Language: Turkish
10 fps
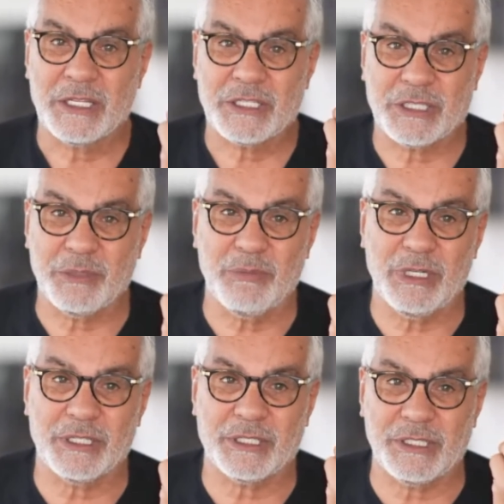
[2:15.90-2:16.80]
Kim
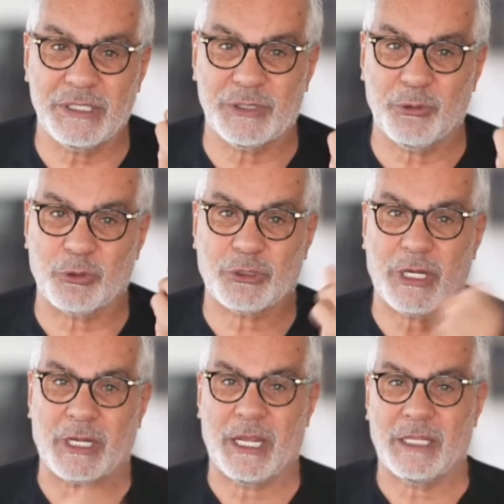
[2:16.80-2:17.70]
bilir gizli
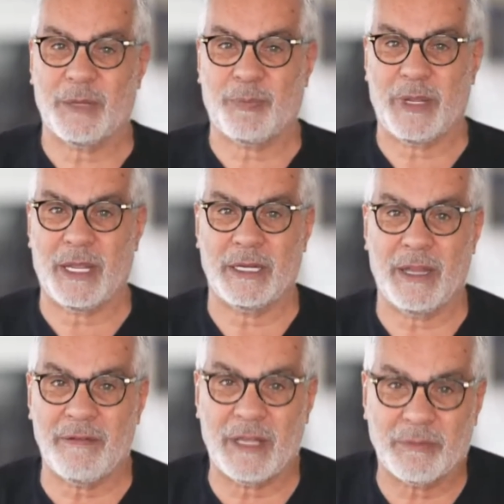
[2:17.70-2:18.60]
ortak HDP'ye
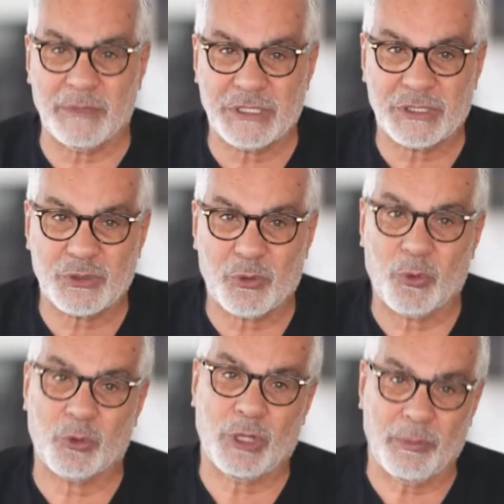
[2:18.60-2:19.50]
ne vermiş
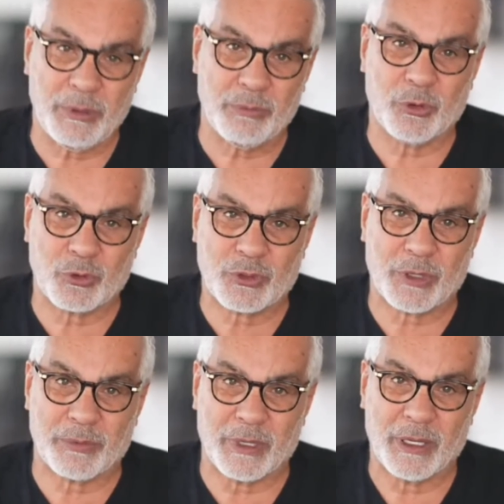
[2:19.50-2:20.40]
onu da bilmiyoruz
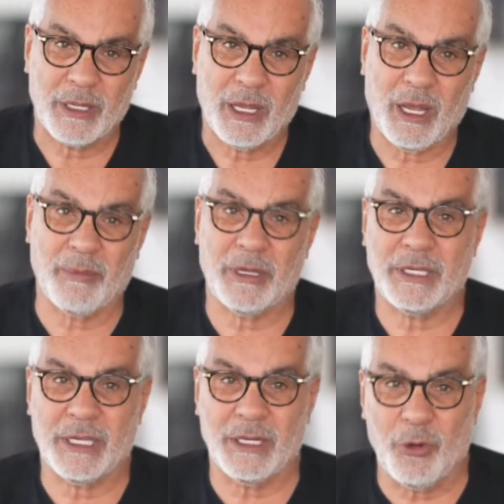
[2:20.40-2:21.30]
tabii. Ama
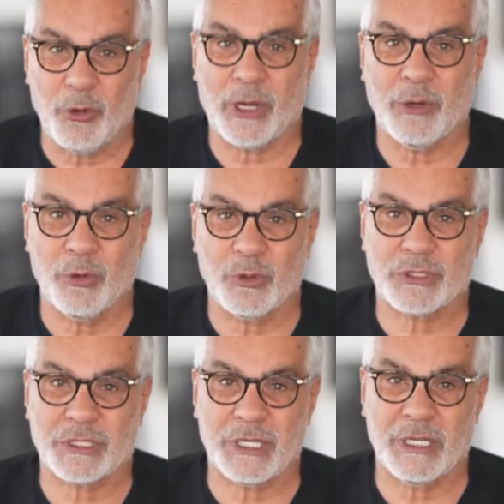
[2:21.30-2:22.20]
yeni
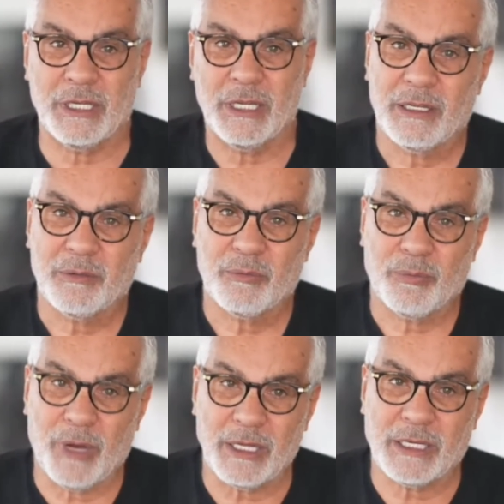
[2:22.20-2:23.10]
öğreniyoruz ki
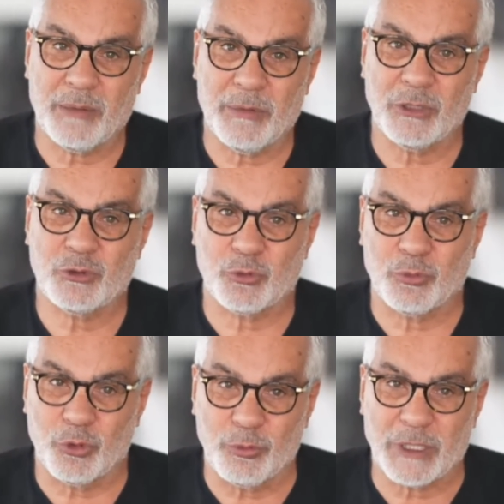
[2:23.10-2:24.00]
Bay Kemal
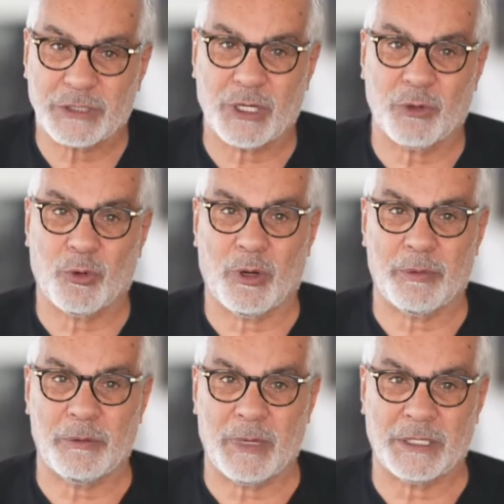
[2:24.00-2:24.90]
Cumhurbaşkanı
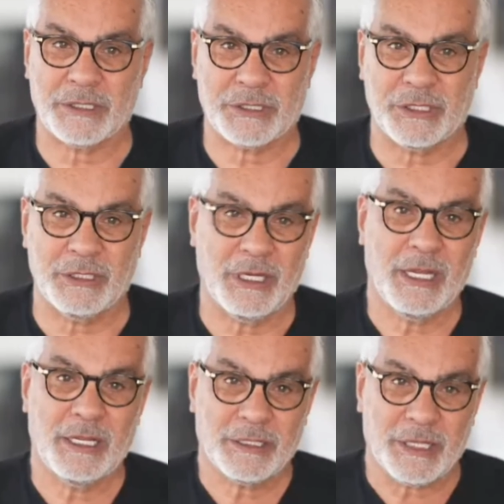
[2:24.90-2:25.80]
olabilmek için
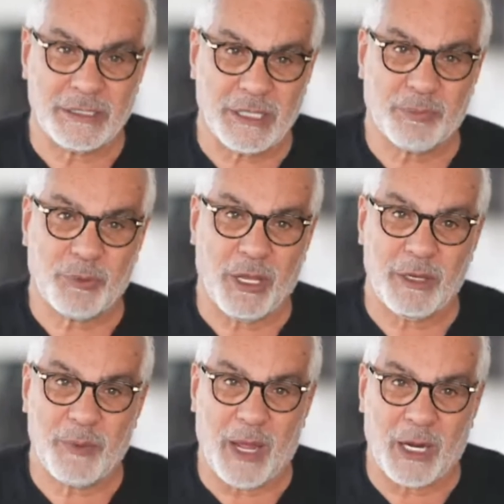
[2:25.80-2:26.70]
Recep
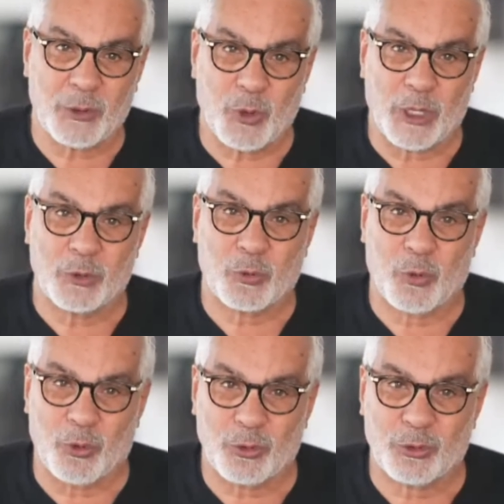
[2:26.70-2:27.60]
Tayyip Erdoğan'ın
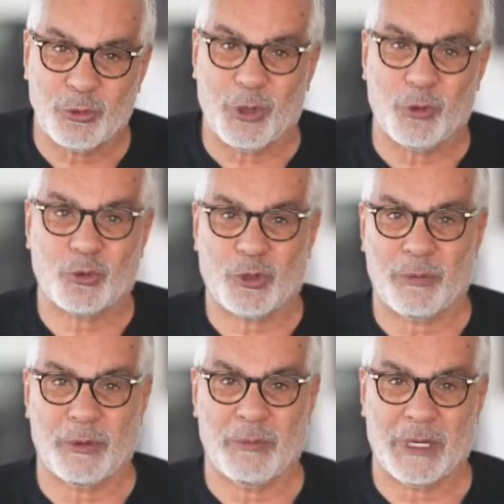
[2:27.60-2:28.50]
koltuğuna
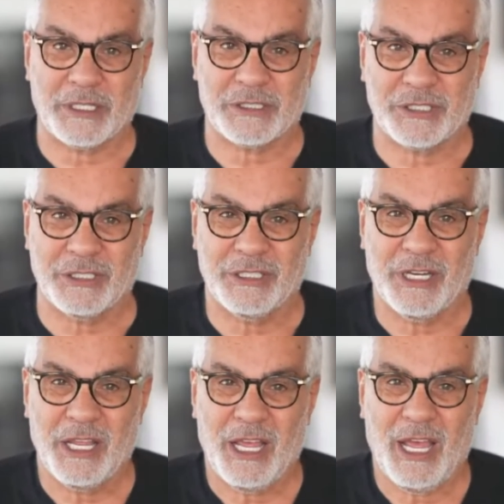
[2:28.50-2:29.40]
oturabilmek için
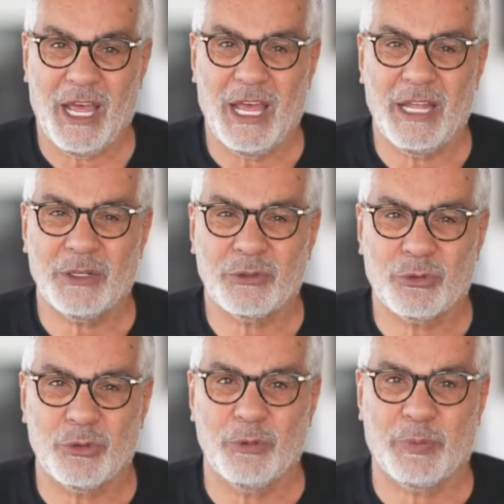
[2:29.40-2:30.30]
her
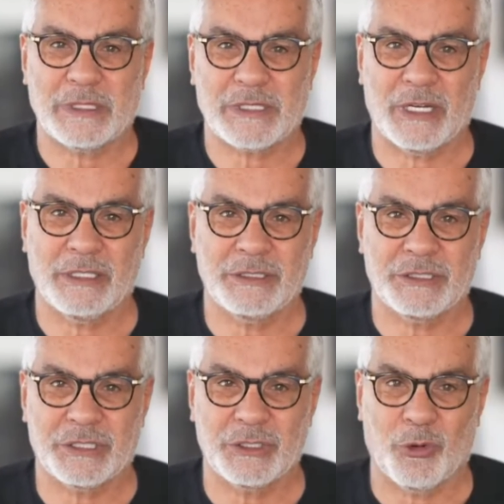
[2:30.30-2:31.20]
türlü pazarlığın
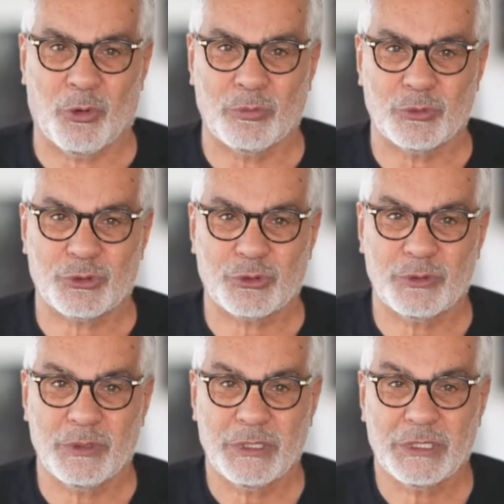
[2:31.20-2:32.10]
içinde olmuş.
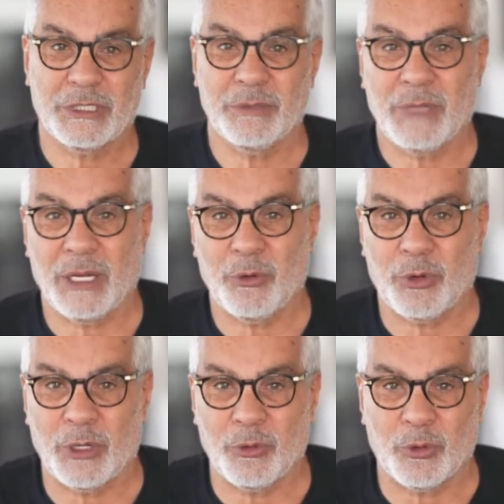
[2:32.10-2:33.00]
Kimden
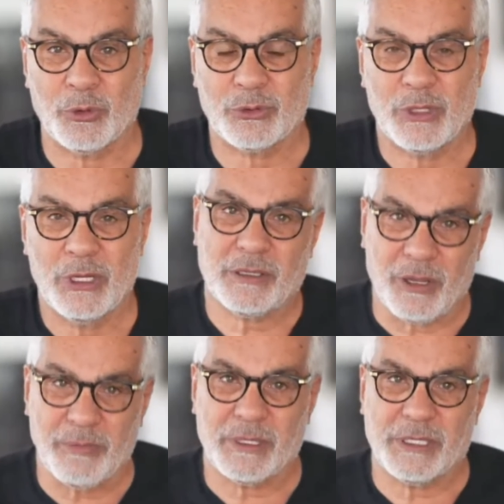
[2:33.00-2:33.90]
öğreniyoruz?
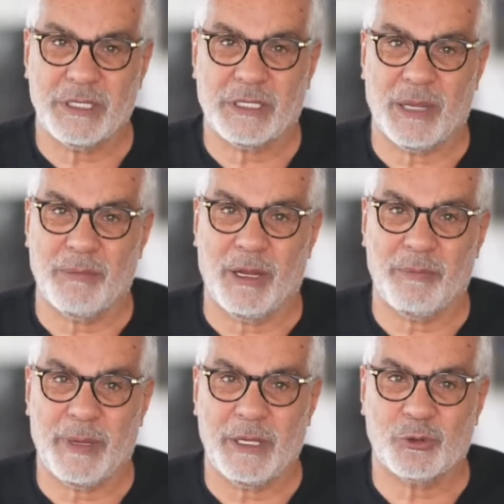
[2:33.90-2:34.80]
Tabii ki
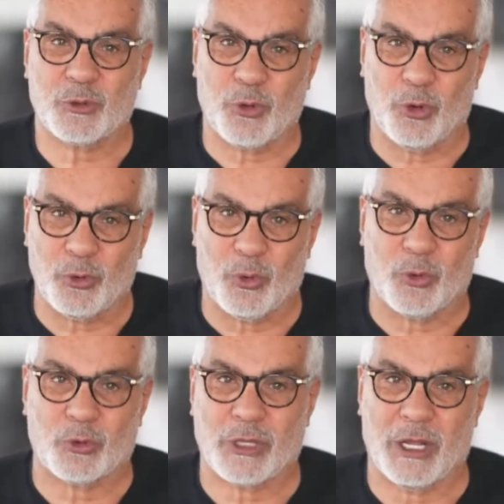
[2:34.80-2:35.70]
Kemal Bey'in son
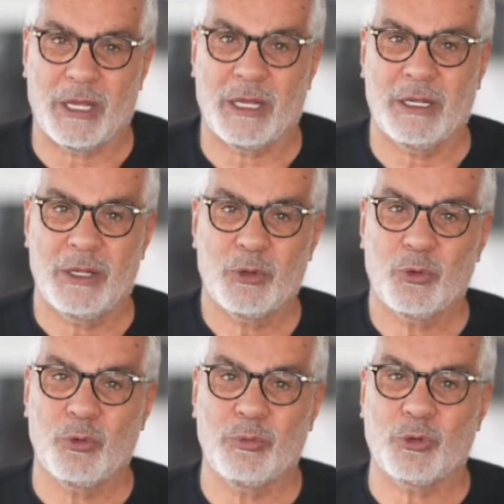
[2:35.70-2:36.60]
ortağı
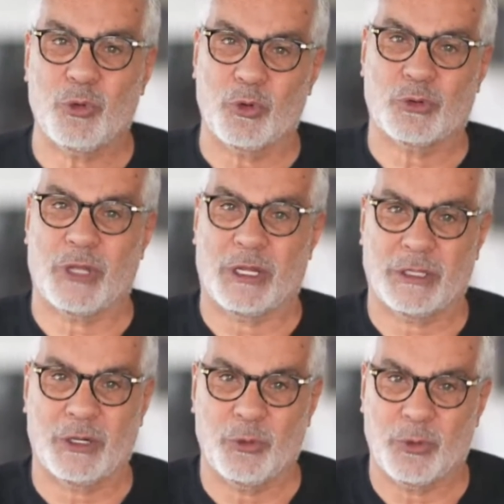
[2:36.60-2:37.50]
Ümit
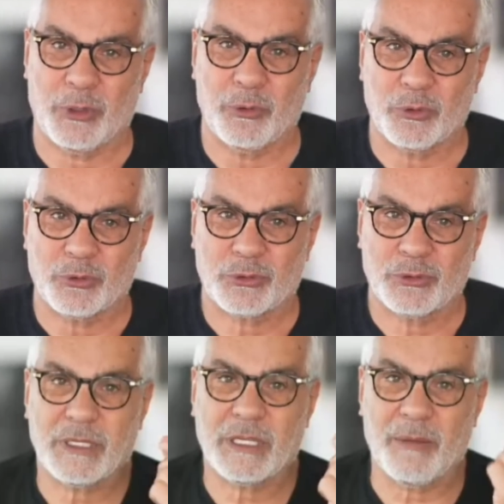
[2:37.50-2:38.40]
Özdağ'dan
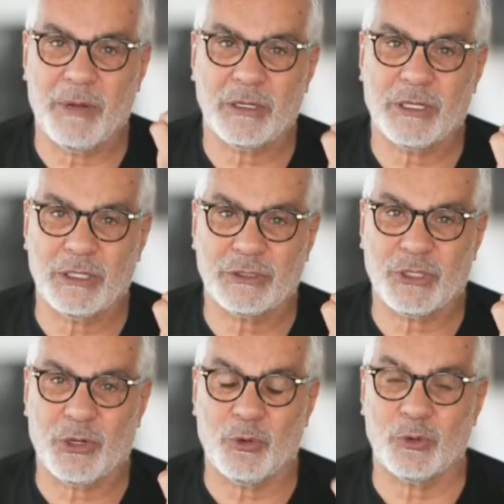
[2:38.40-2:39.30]
öğreniyoruz. Kemal
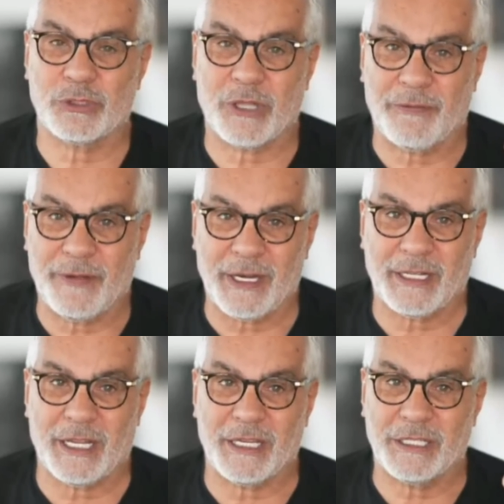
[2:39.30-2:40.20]
Kılıçdaroğlu
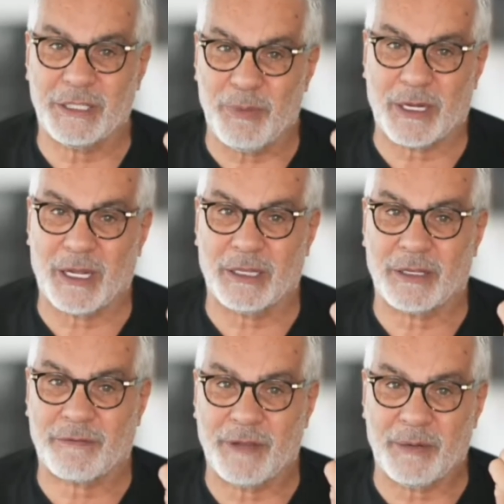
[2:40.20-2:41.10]
zafere de iki
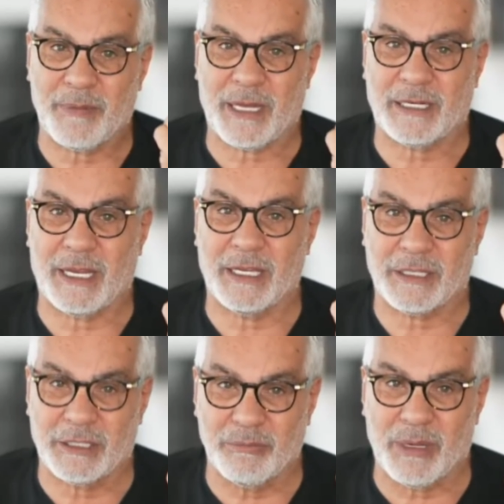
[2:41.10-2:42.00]
bakanlık vermekle
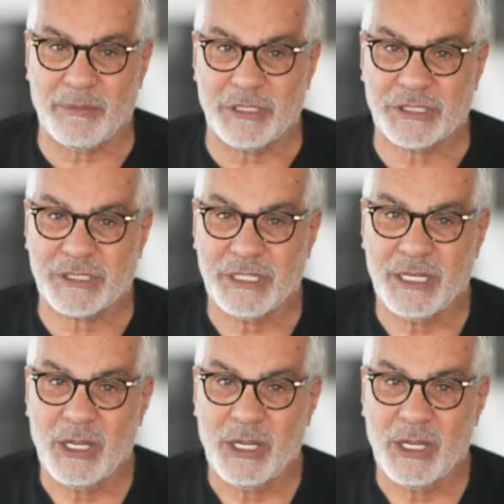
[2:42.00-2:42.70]
yetinmemiş.